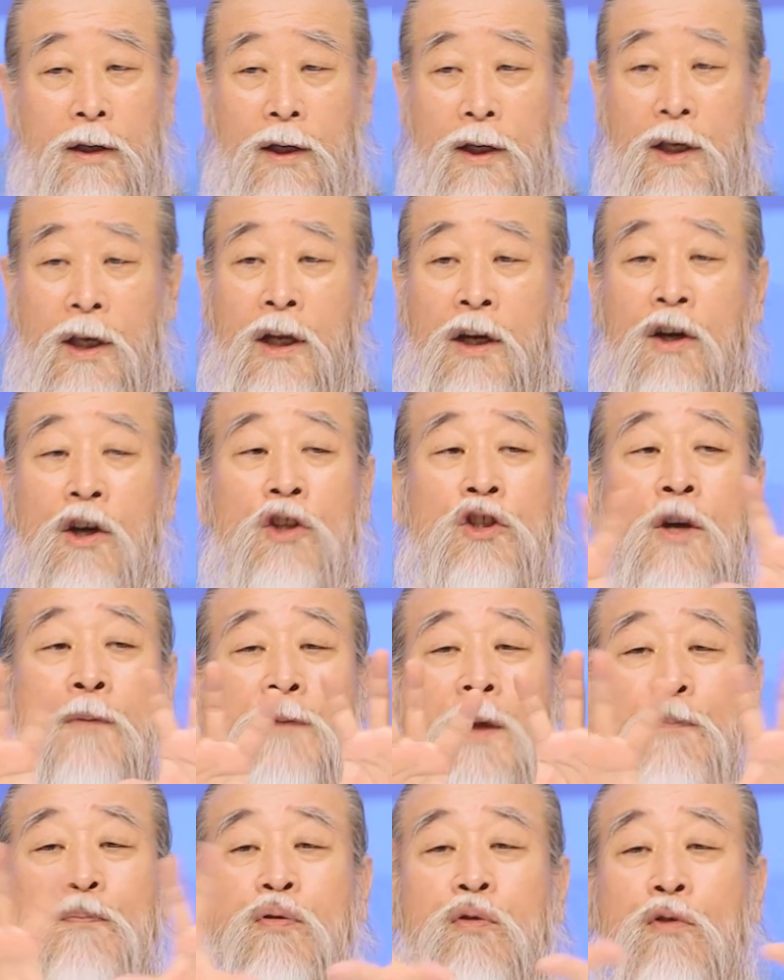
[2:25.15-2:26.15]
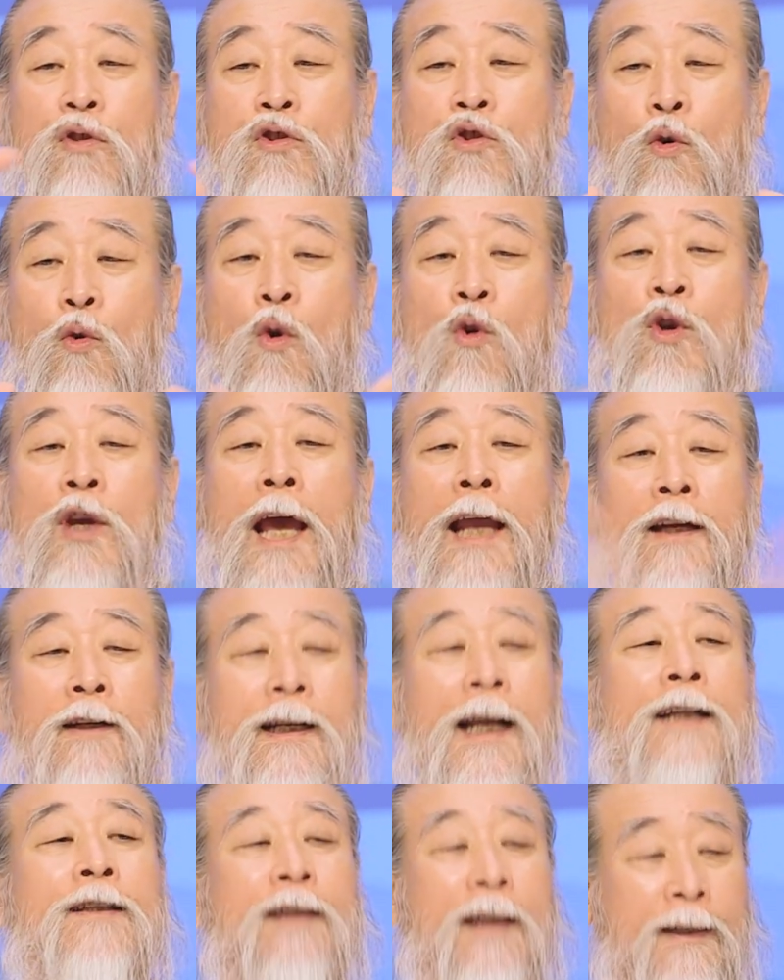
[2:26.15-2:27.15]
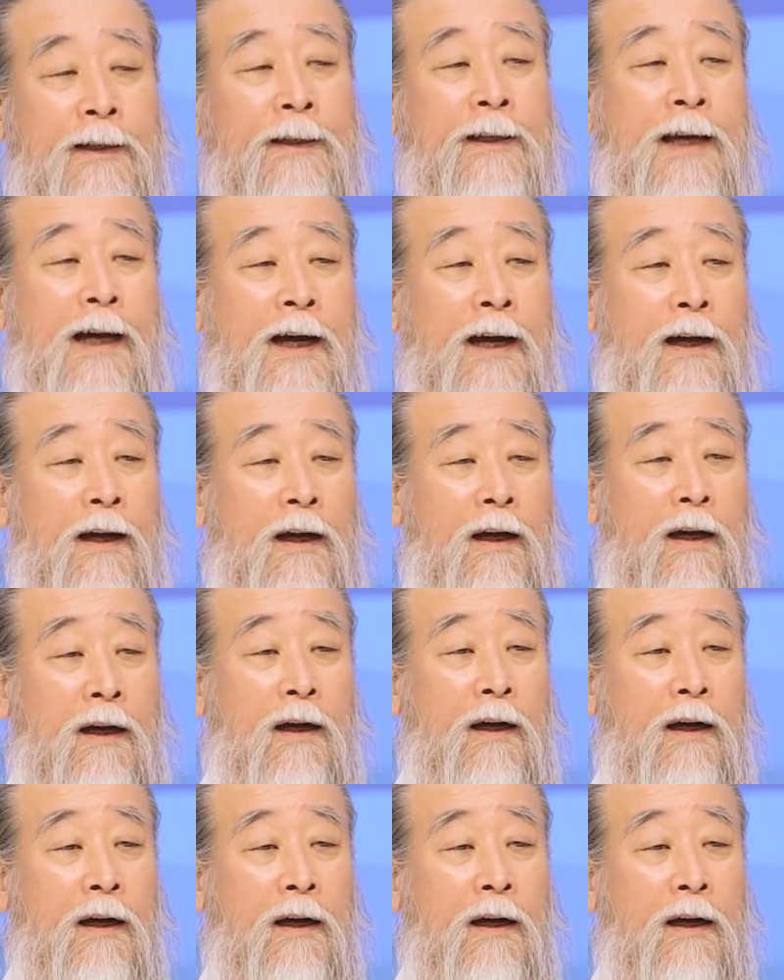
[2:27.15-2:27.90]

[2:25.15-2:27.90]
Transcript: 이런 걸 좀 더 풀어서 공개를 할 테니까.